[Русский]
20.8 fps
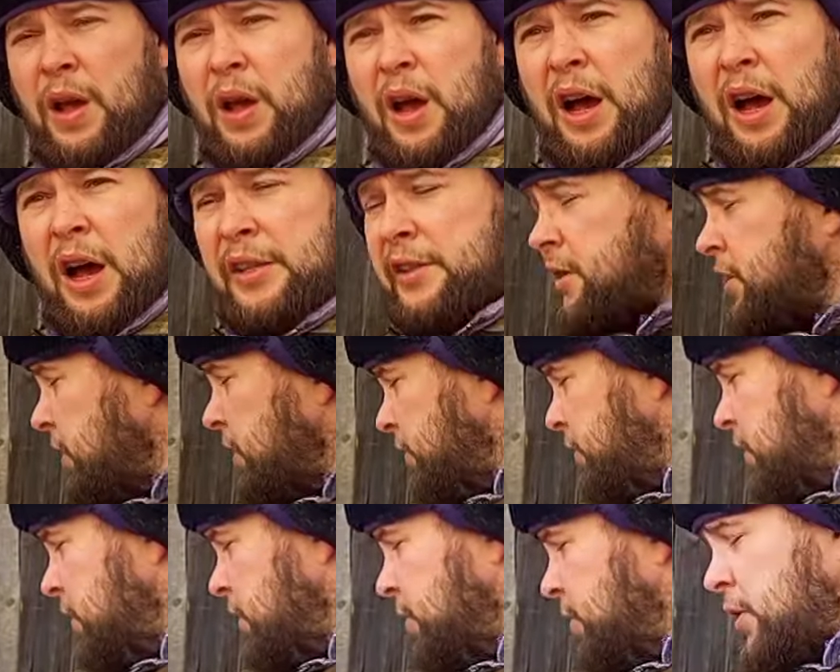
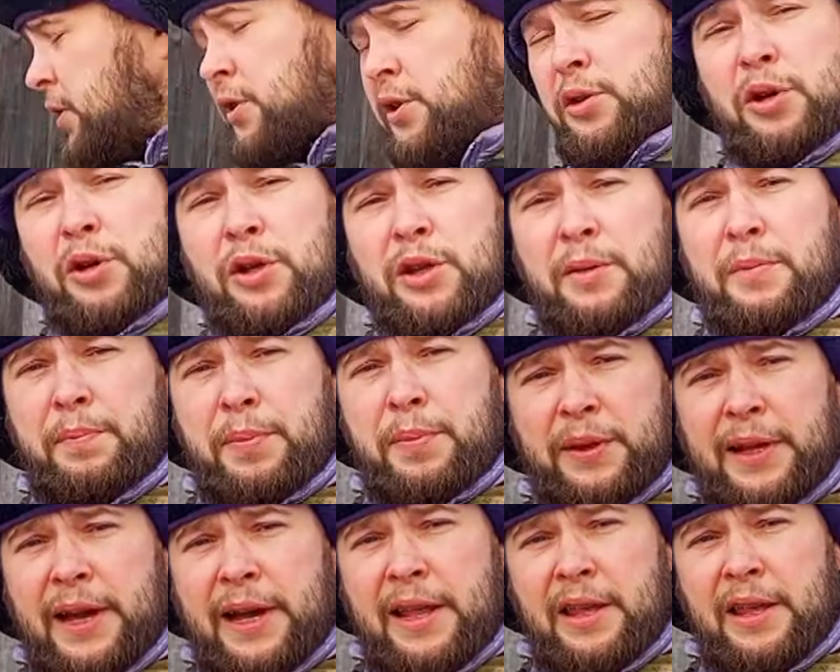Основным рационом
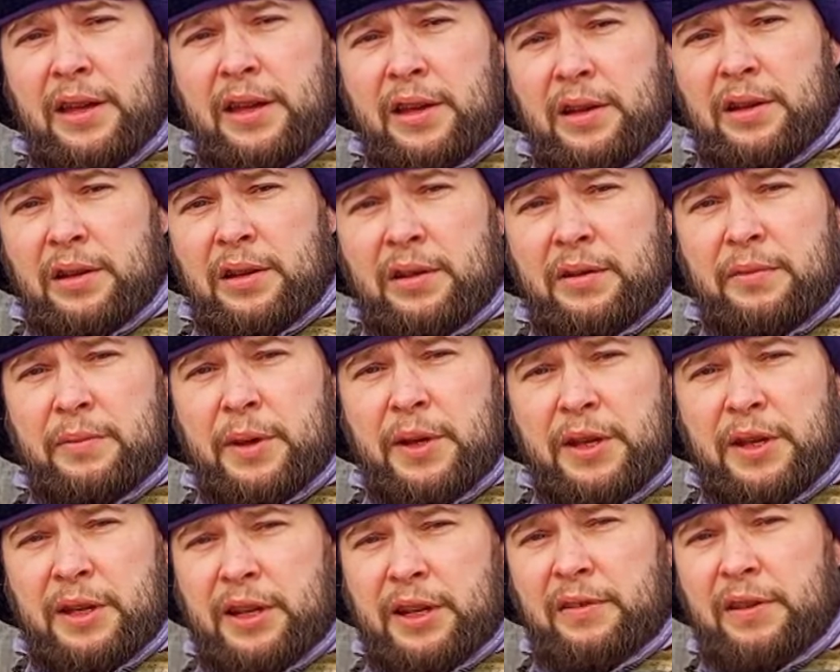питания
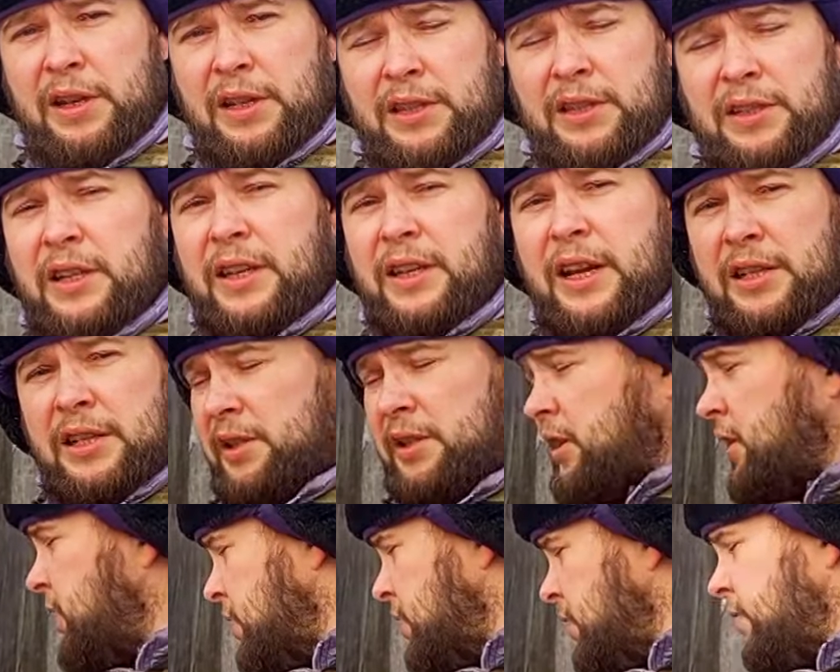моих овец как раз
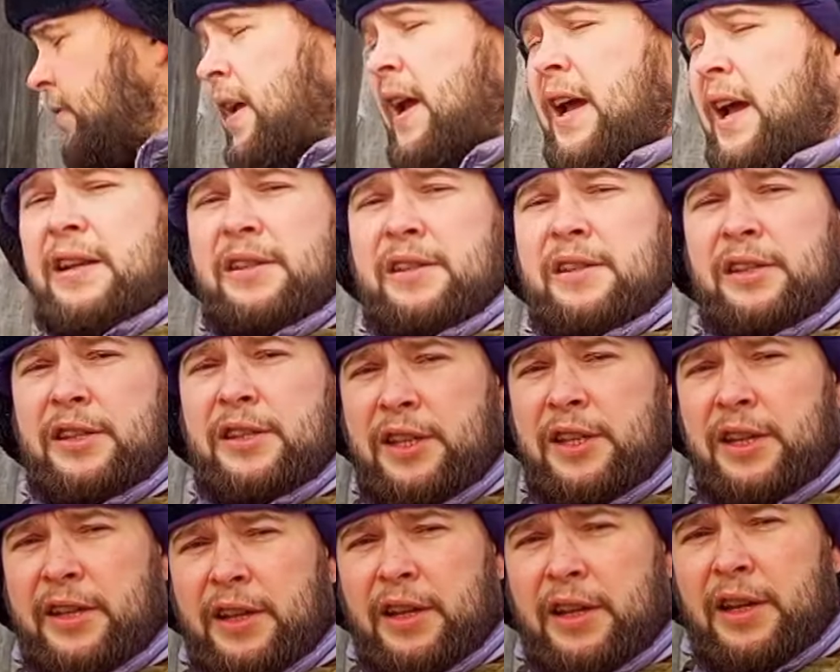таки является
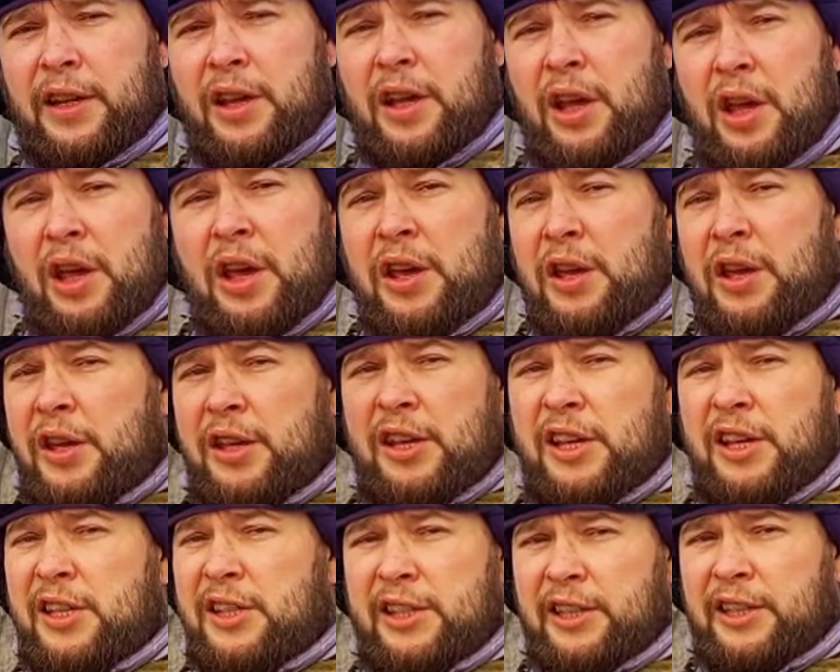сено.
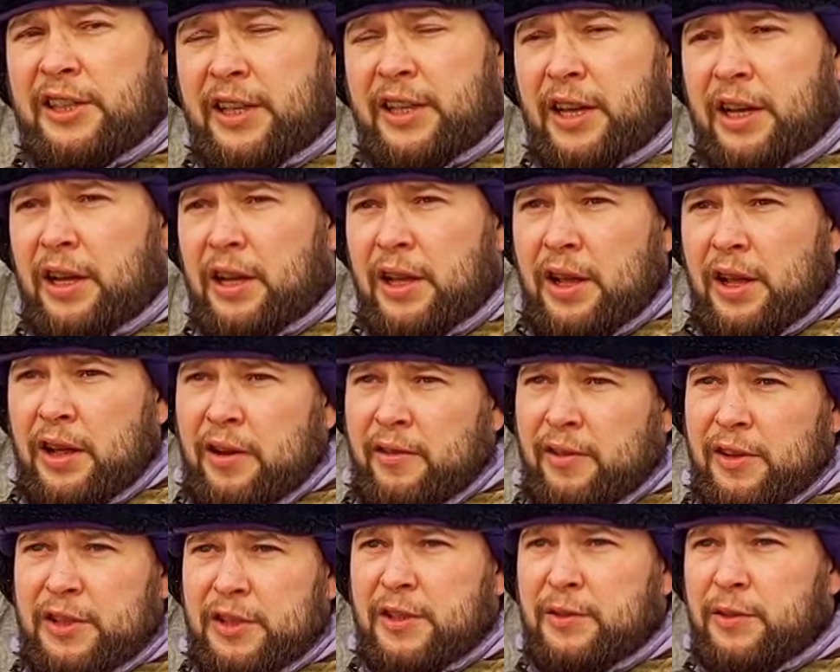И изредка, в
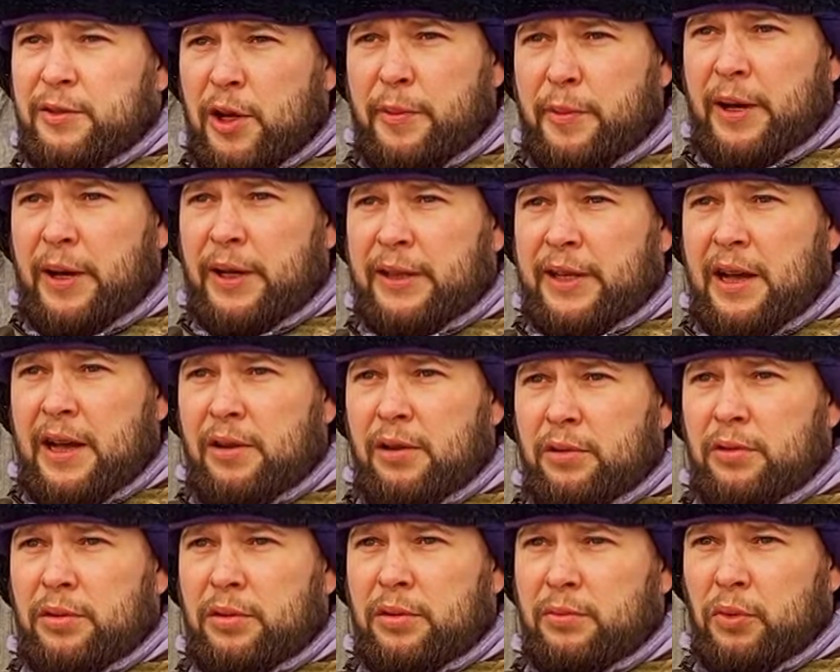основном, когда
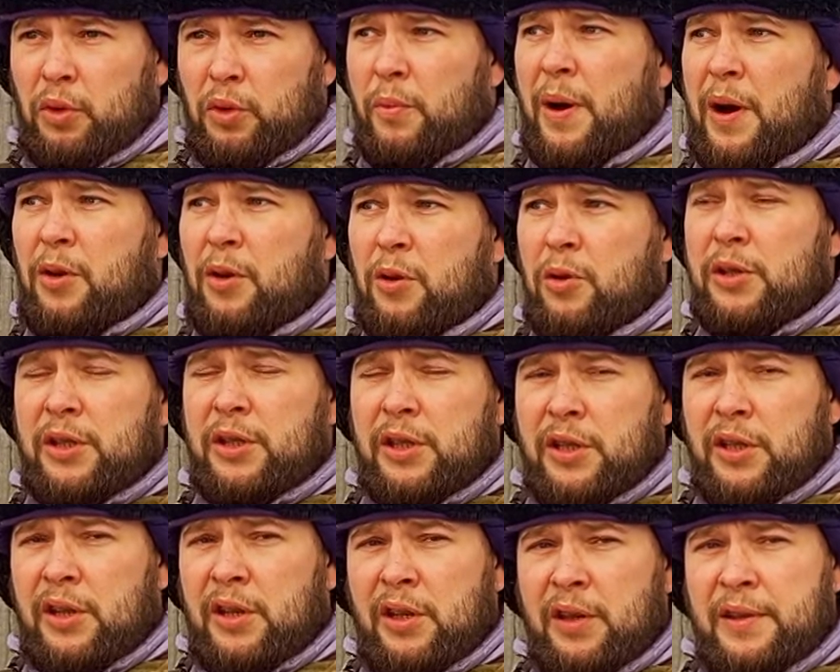вот, ну, морозы,
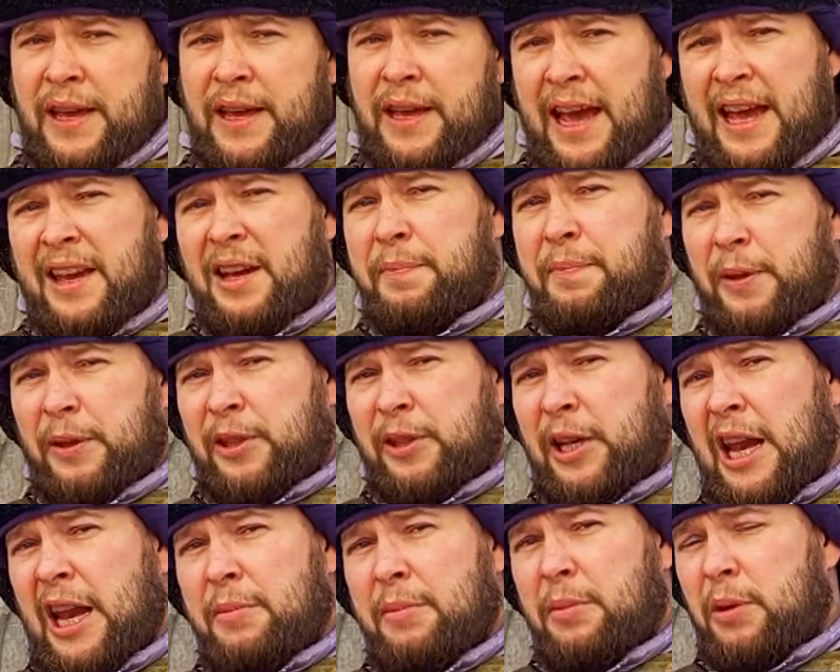я их
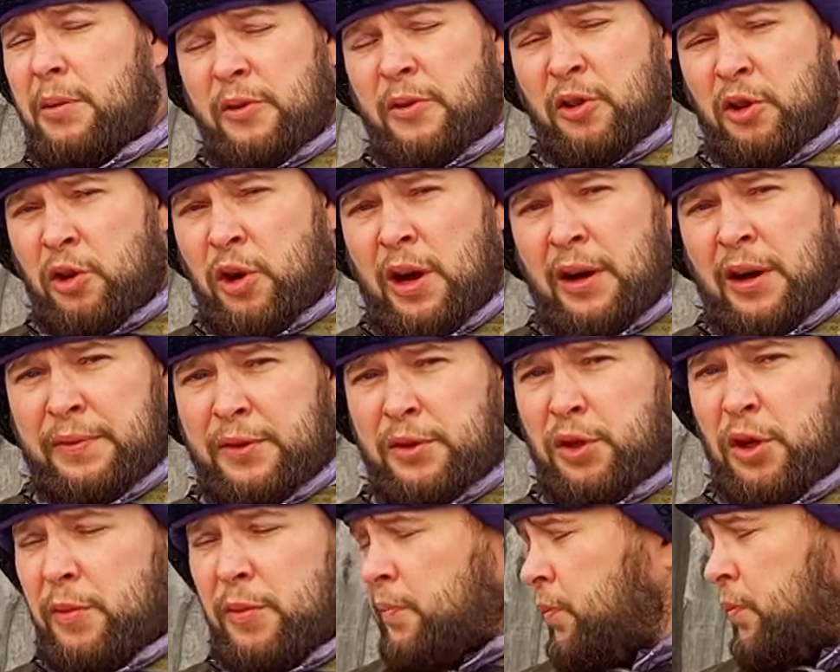подкармливаю
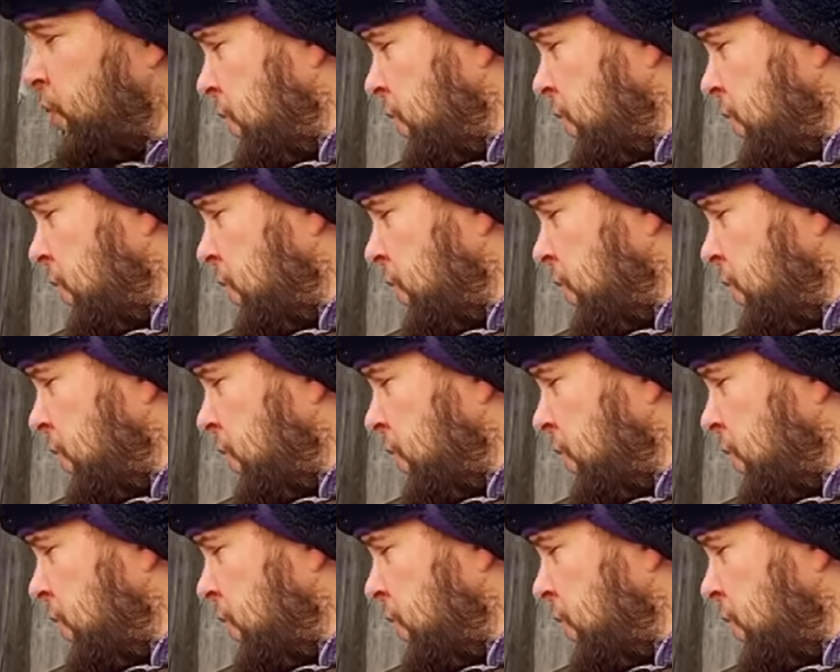овсом.